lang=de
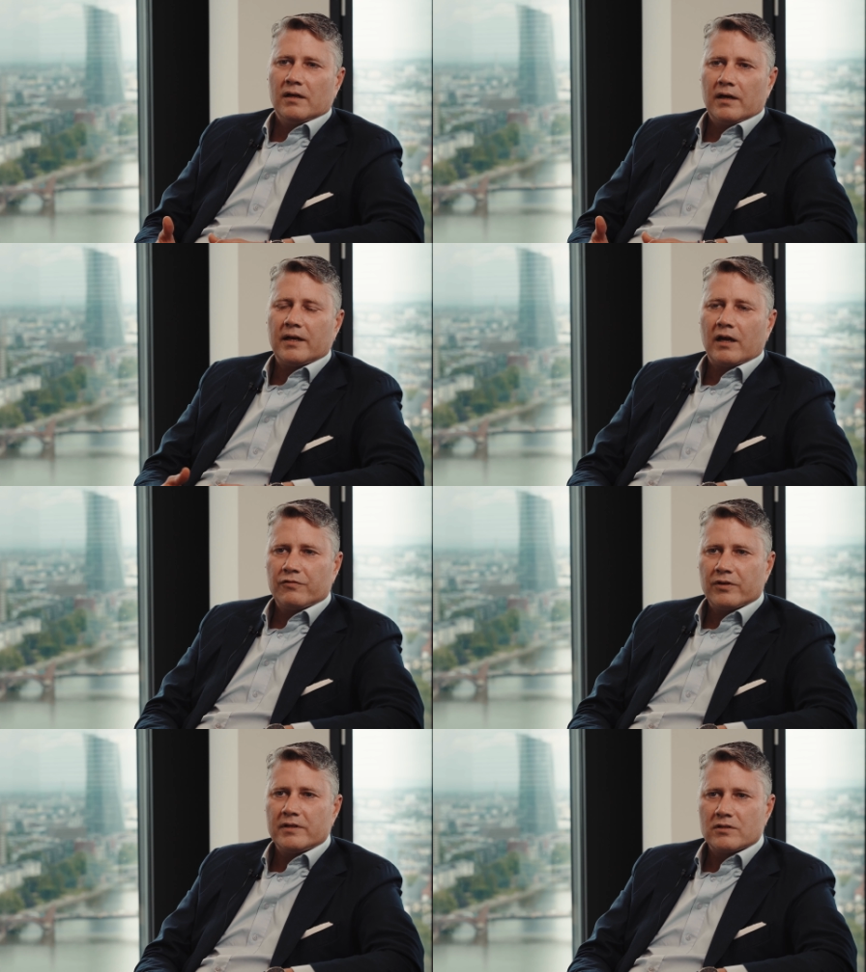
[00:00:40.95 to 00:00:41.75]

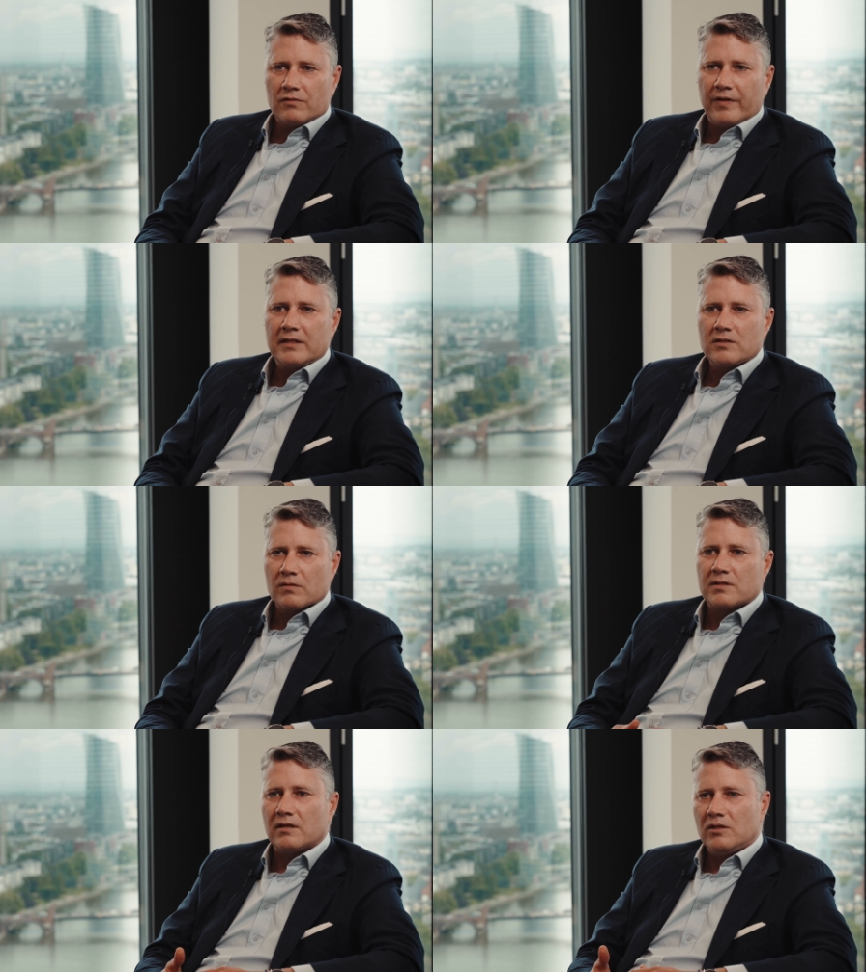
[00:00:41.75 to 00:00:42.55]
anhand von Insolvenz-
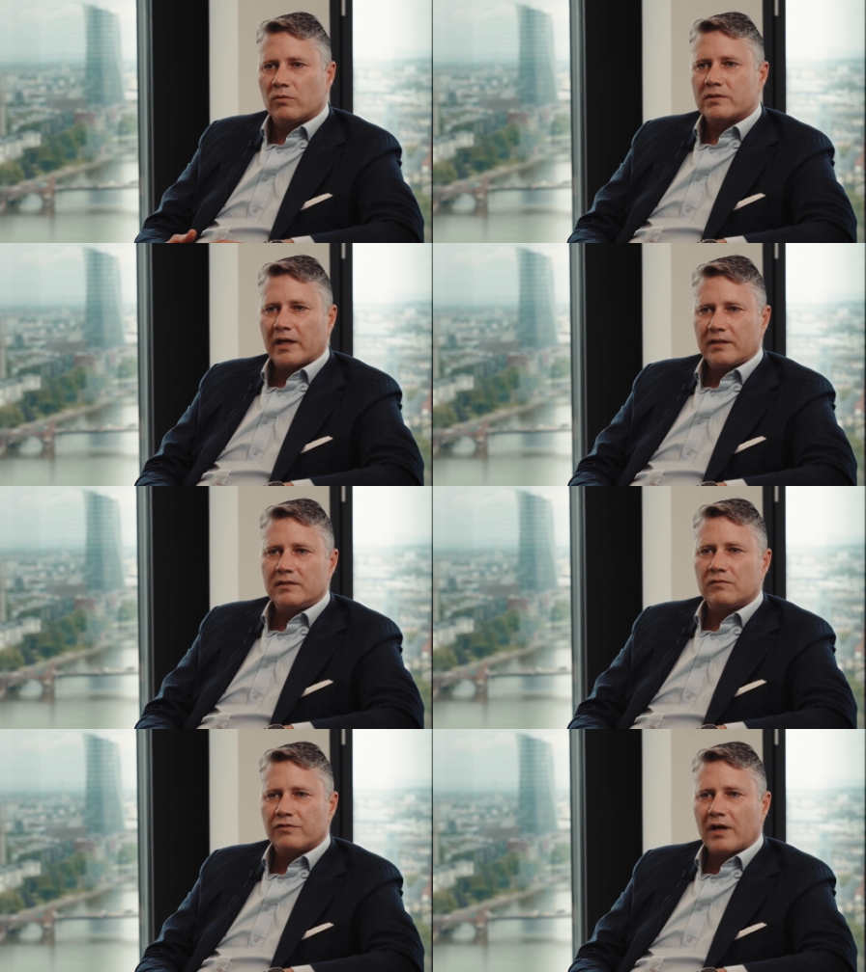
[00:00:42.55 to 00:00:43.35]
und
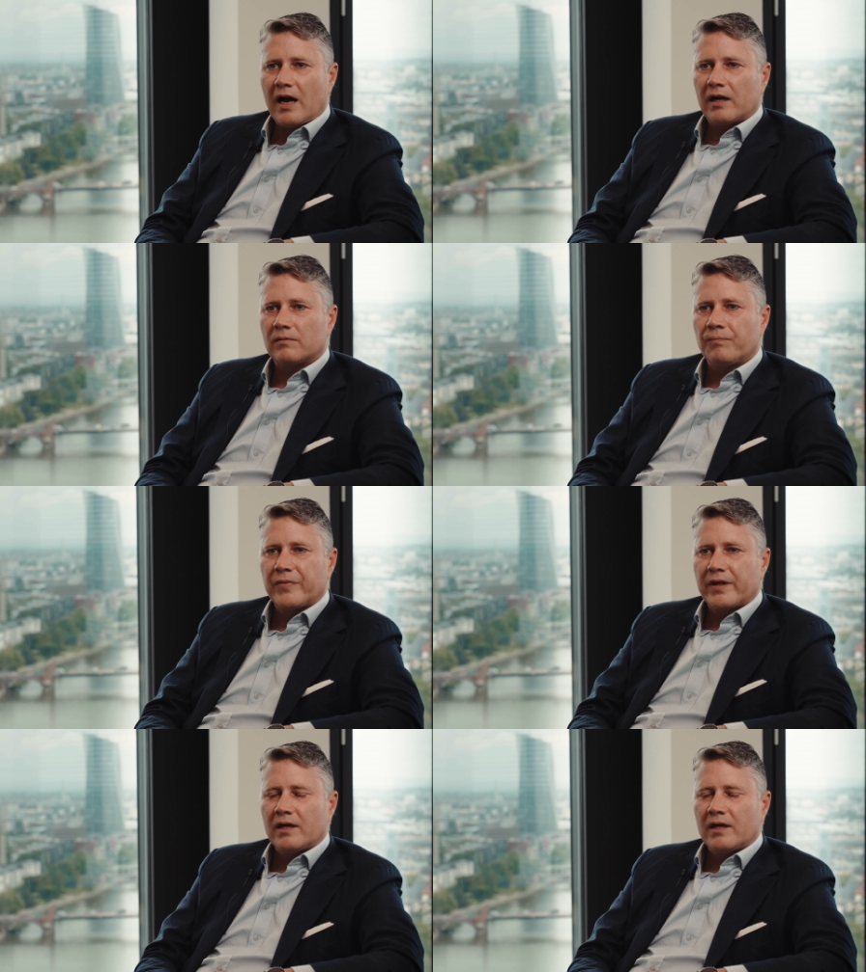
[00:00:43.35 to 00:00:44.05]
sanierungsrechtlichen Fragen